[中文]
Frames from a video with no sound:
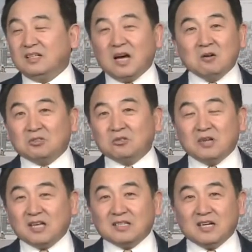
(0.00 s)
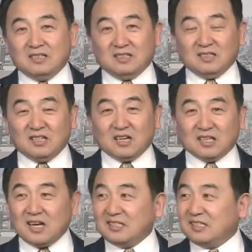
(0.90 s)
然后就让他
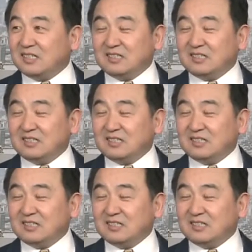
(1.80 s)
这